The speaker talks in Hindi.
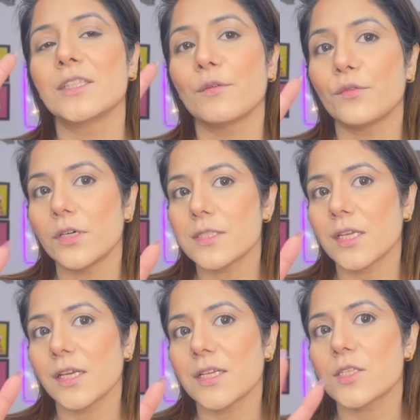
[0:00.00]
द फर्स्ट
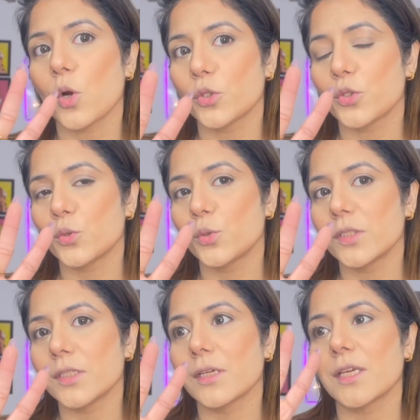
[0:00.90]
थिंग इज
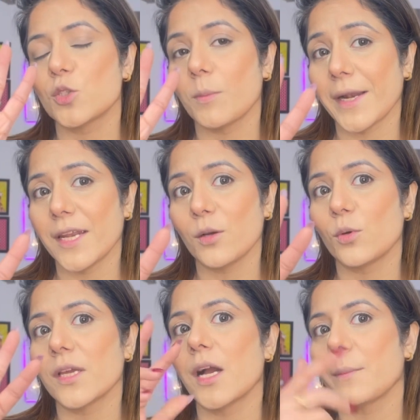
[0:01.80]
कॉन्टोर की जो ब्लेंडिंग
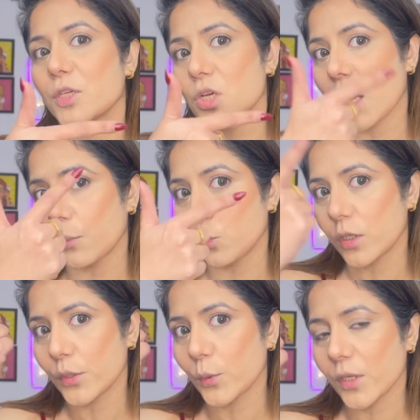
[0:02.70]
होगी हमेशा
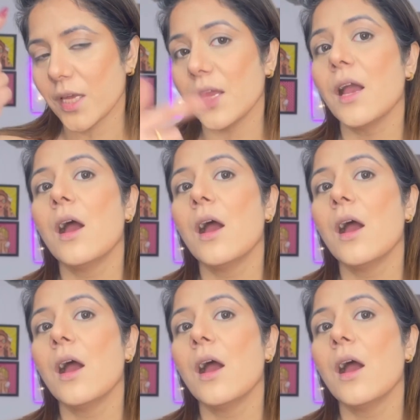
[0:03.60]
अपवर्ड होगी